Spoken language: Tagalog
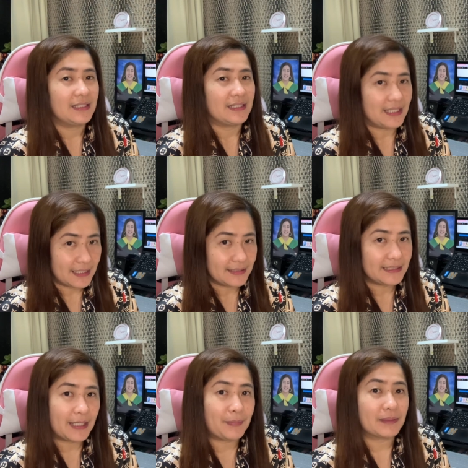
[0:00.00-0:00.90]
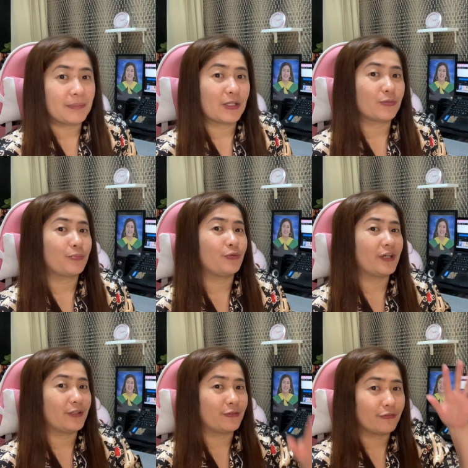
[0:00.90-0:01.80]
And dapat meron po
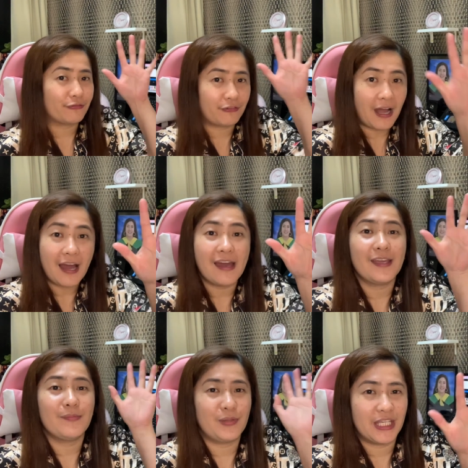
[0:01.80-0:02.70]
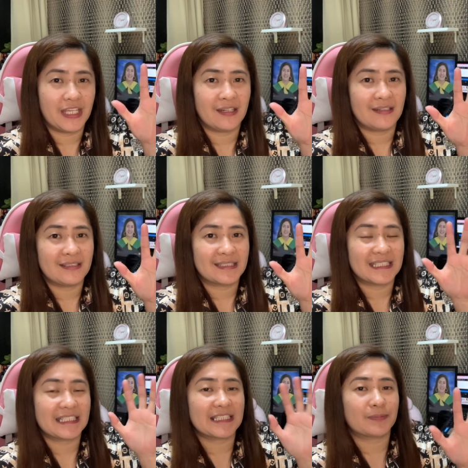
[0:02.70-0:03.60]
kayong 5 years
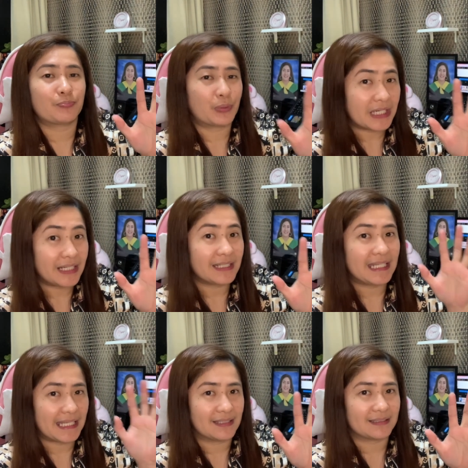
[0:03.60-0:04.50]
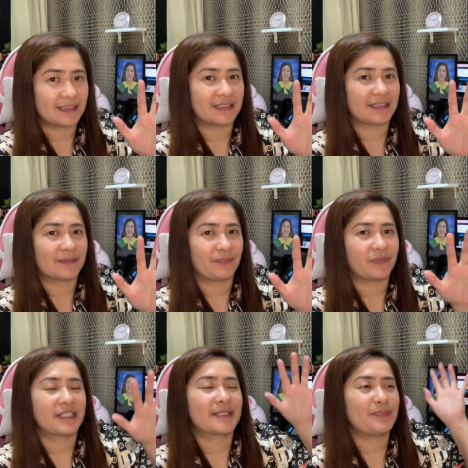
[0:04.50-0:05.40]
experience.
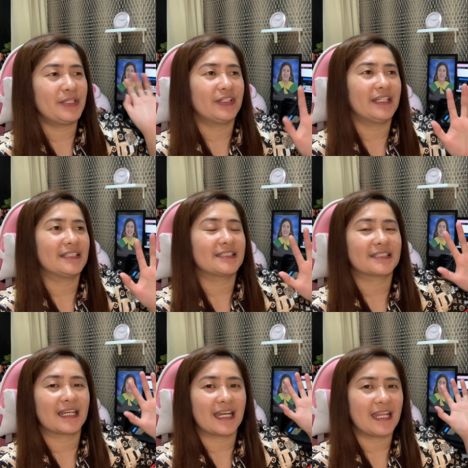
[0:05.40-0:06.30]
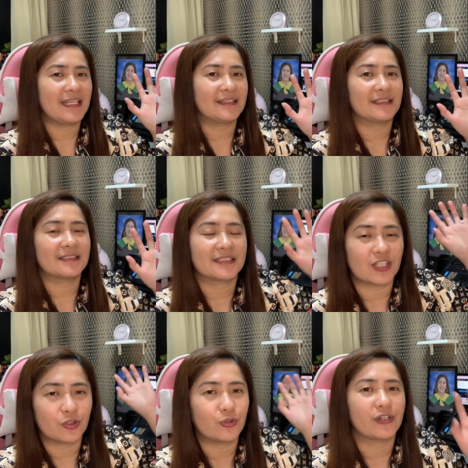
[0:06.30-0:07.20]
Experience related sa
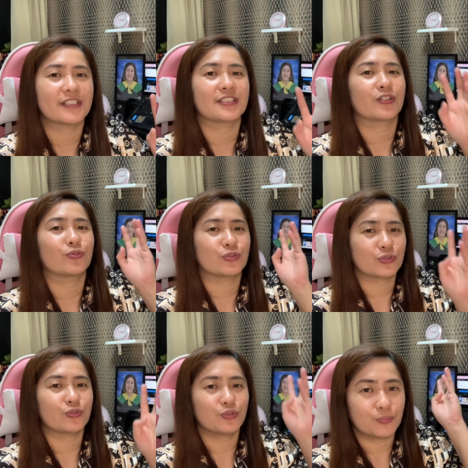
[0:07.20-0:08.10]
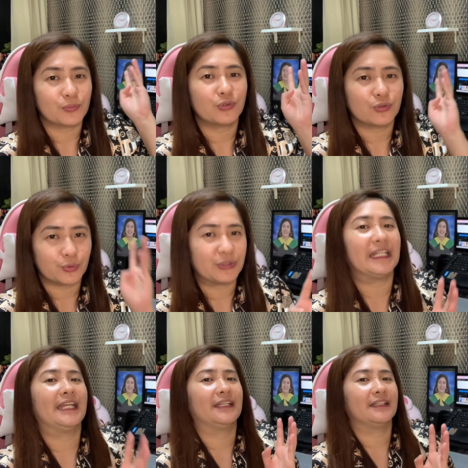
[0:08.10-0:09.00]
course na gusto nyo pong
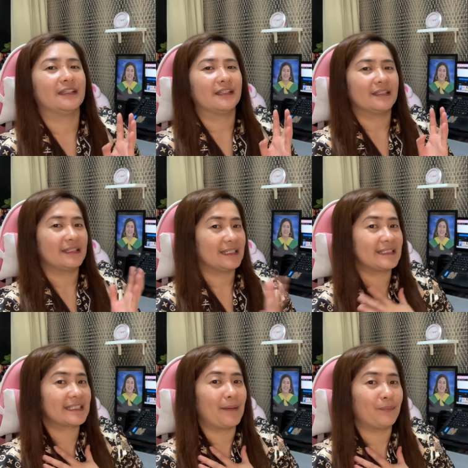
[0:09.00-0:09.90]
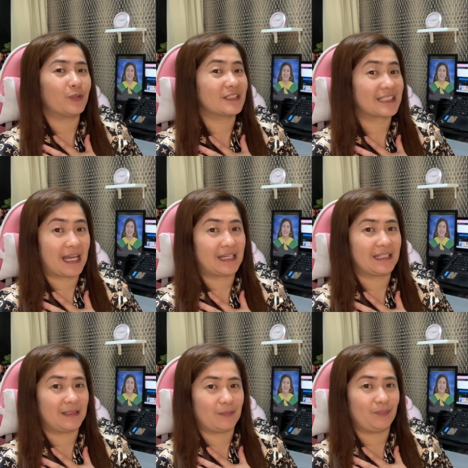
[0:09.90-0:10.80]
kunin example sa akin.
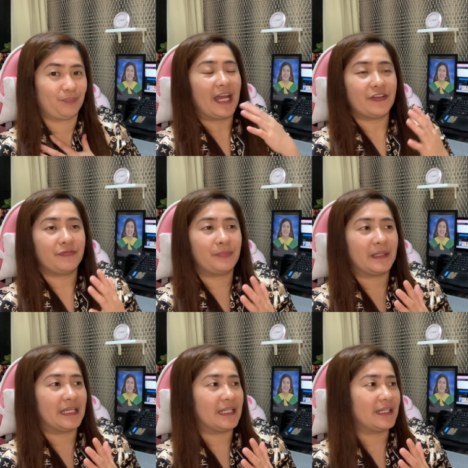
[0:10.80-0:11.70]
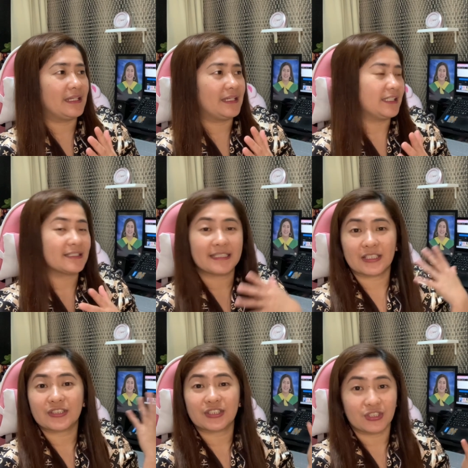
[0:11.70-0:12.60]
I've been in
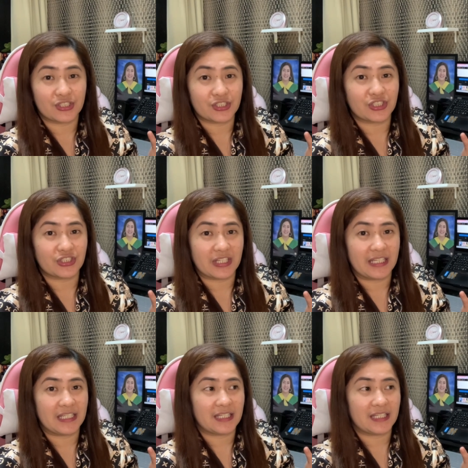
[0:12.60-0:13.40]
sales industry